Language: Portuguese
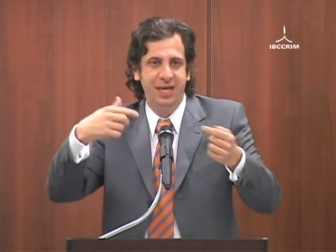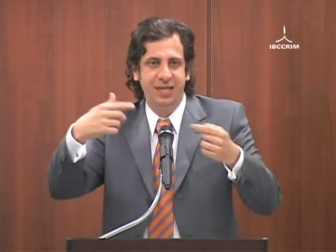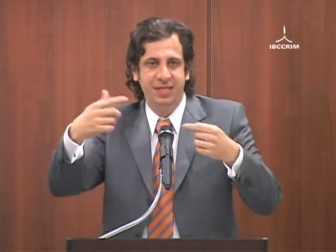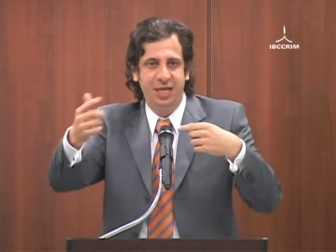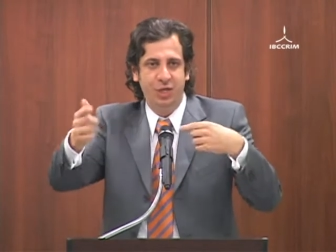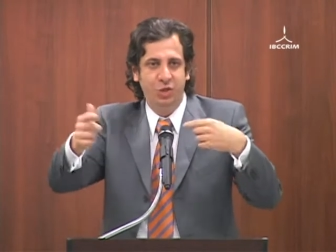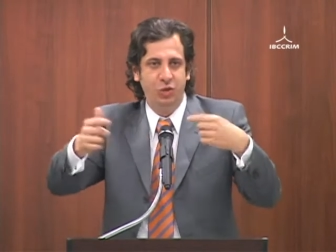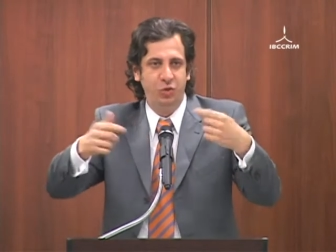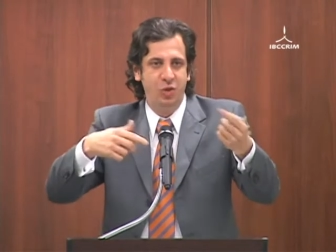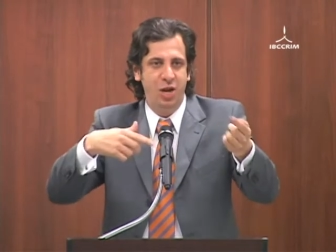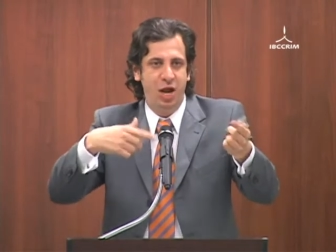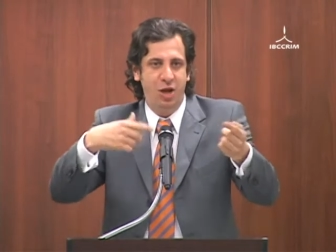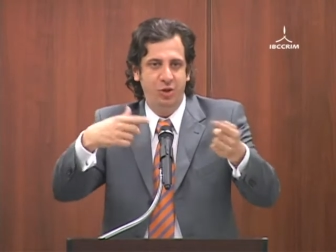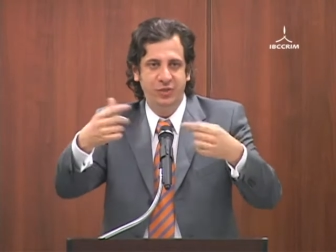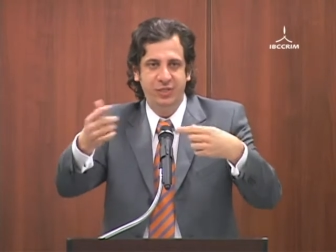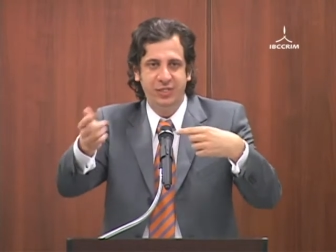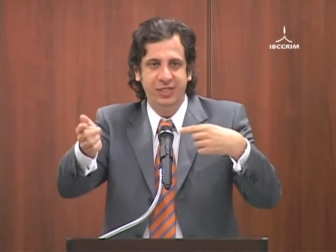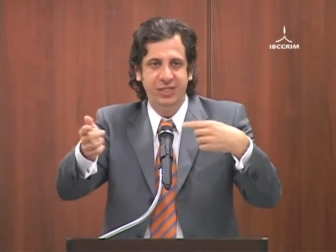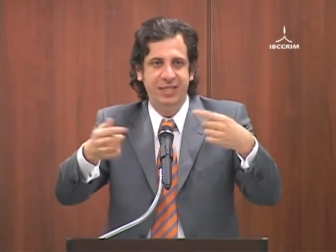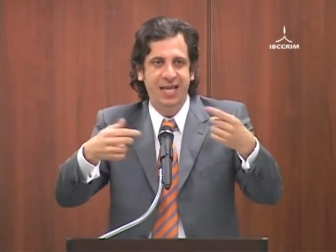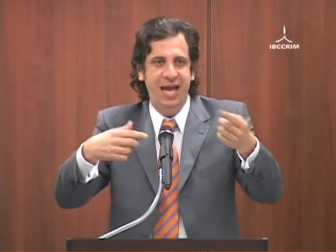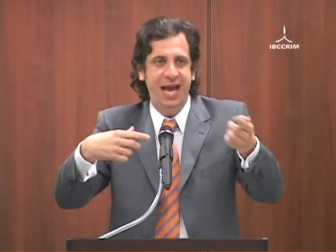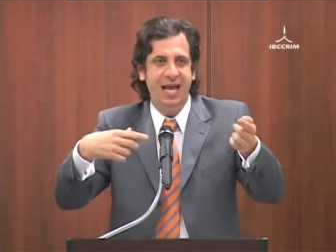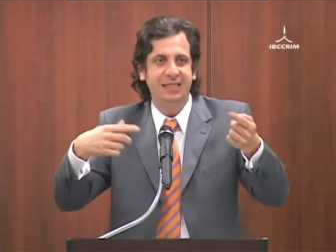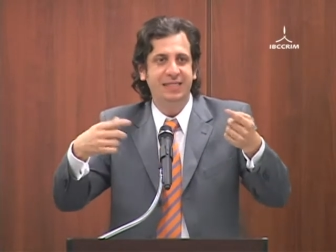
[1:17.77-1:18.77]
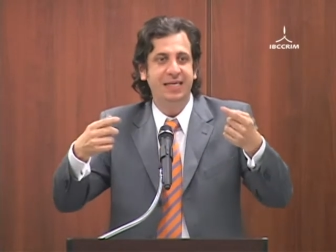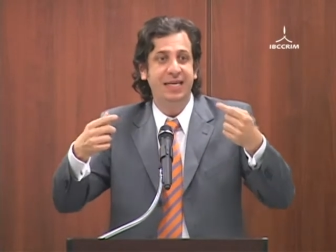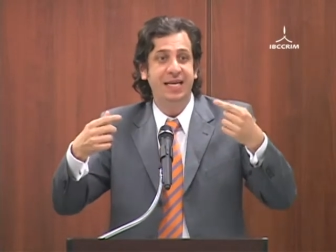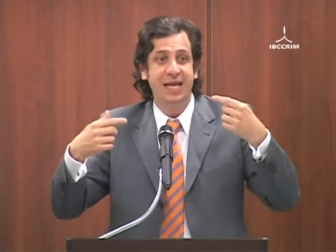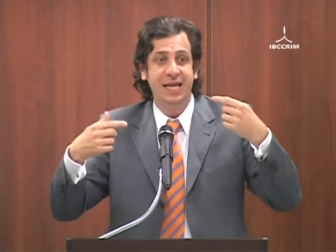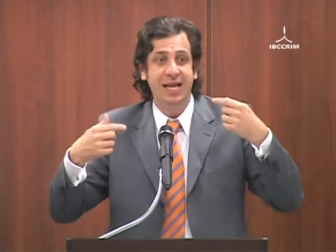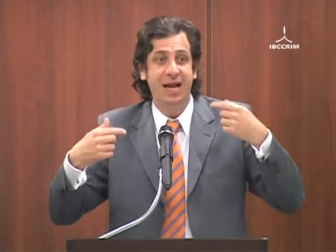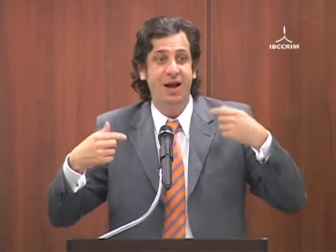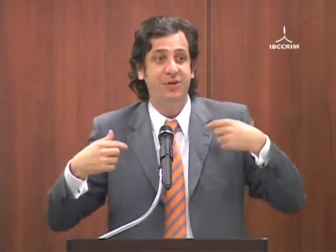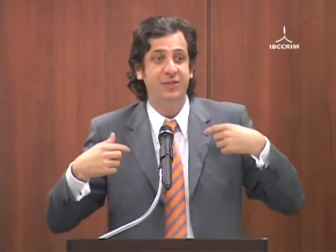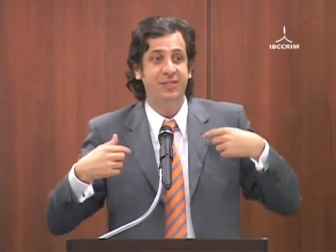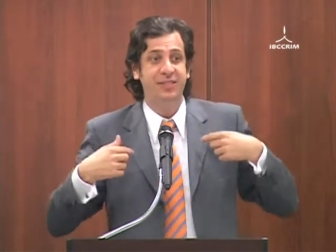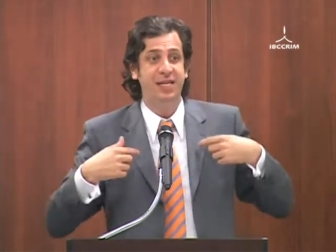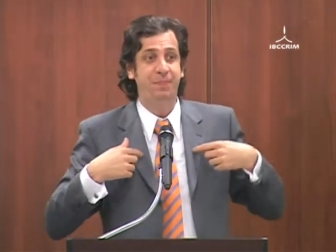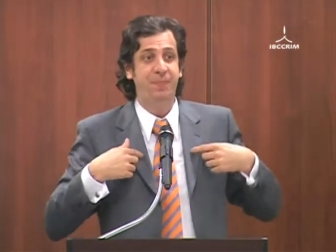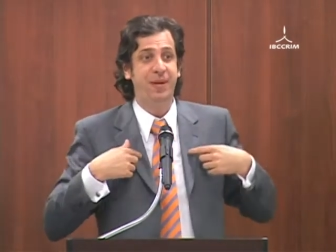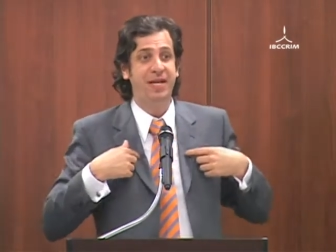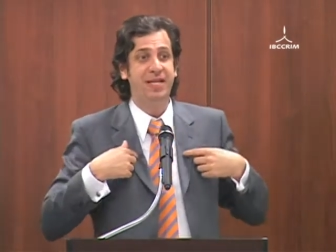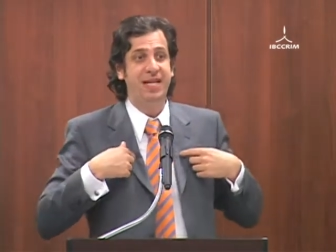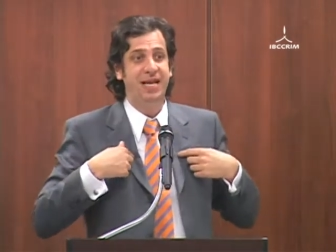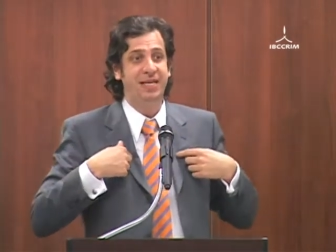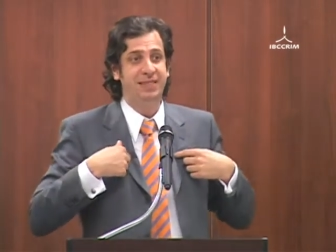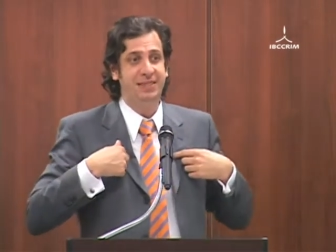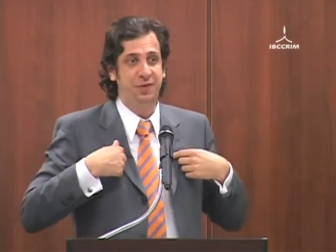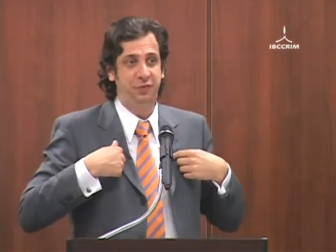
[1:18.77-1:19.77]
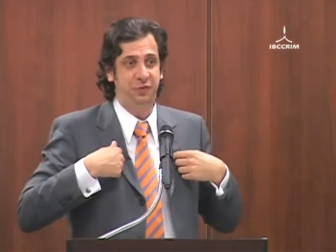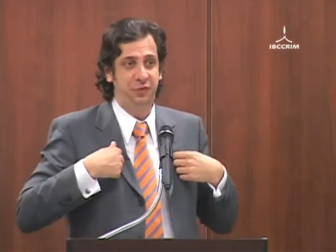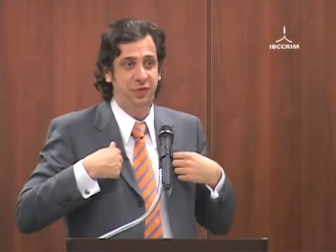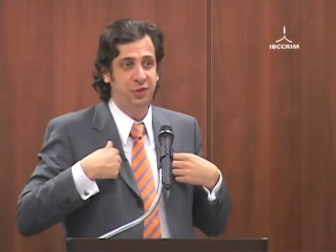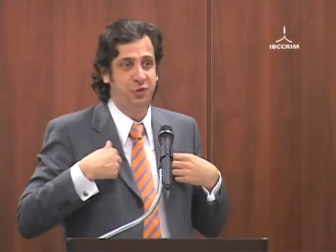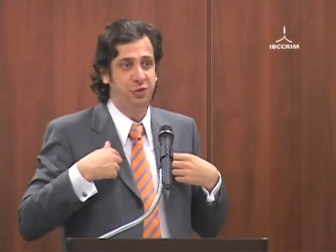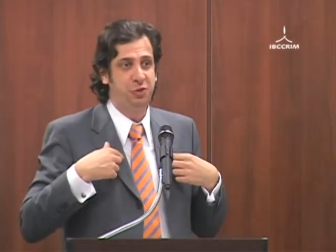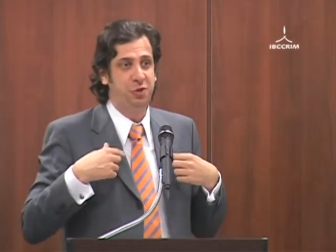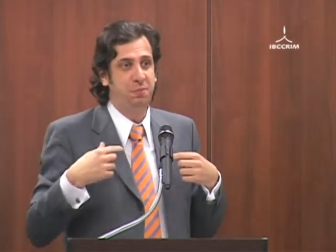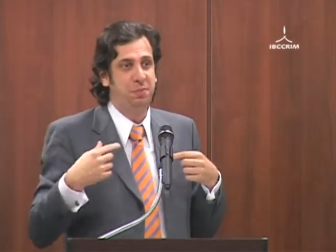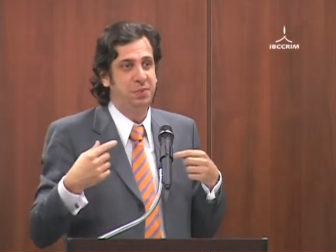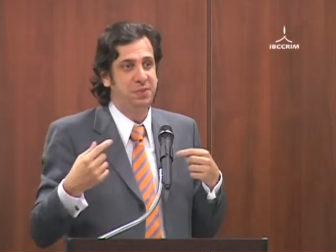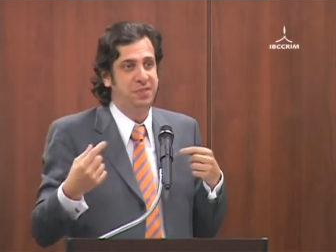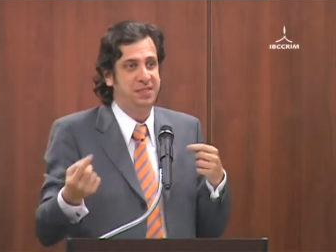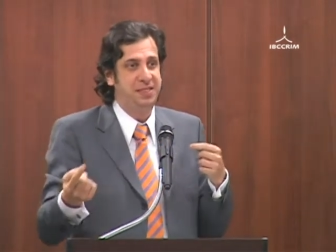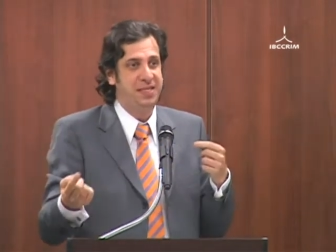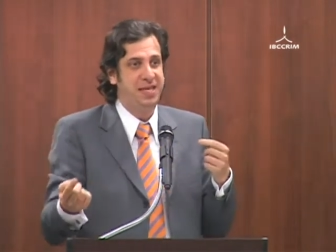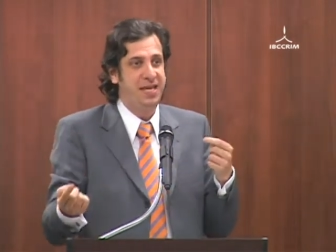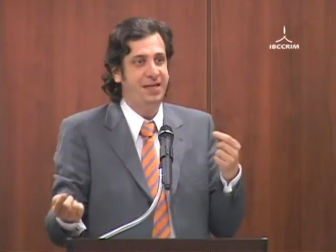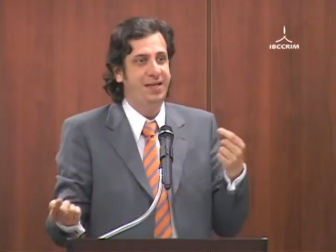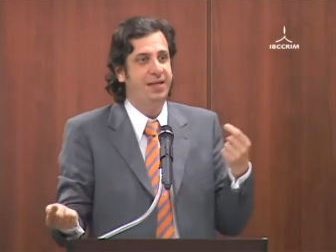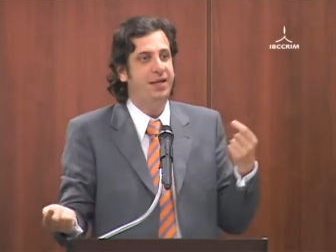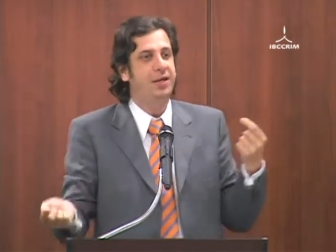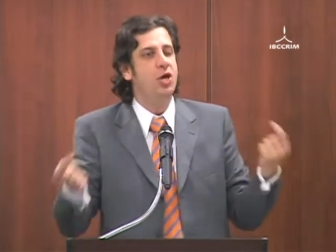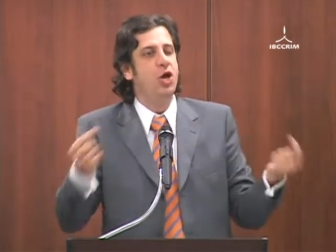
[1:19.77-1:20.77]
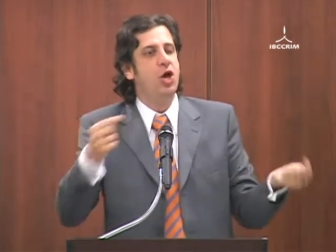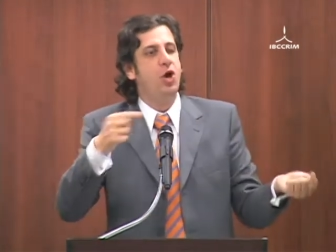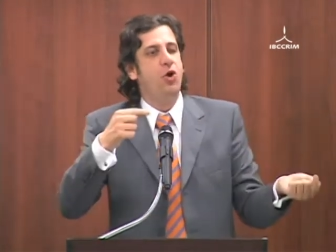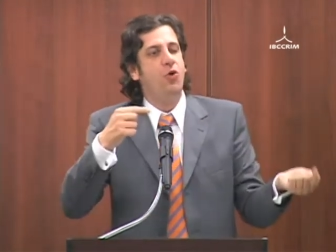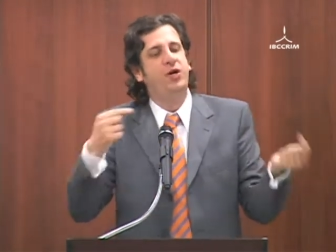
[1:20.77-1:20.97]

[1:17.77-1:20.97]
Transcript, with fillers: natural sintética que causa dependência física ou psíquica.